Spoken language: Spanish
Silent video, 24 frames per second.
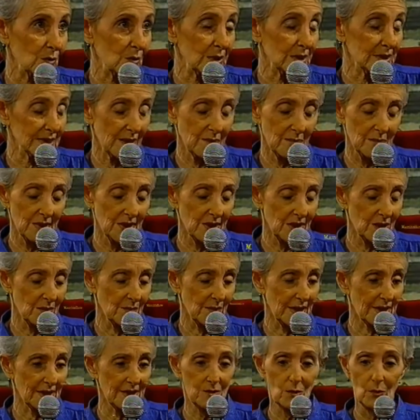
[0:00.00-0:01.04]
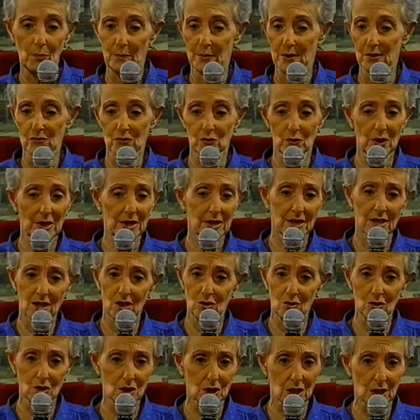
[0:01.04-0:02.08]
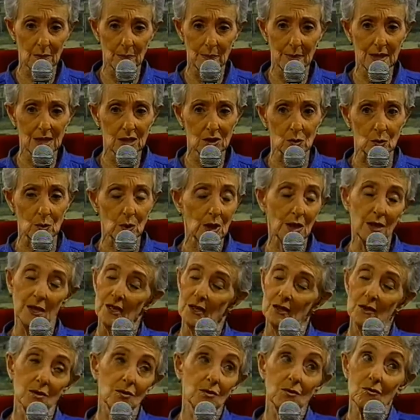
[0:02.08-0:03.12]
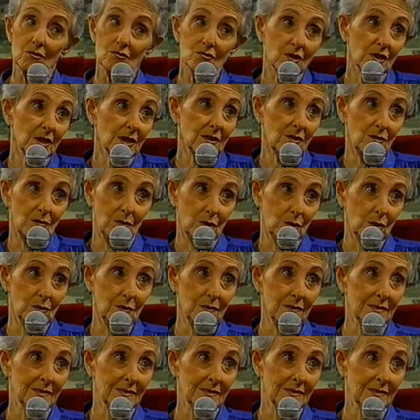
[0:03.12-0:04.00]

Ese es mi lema, que los personajes que yo interpreto no sean como yo.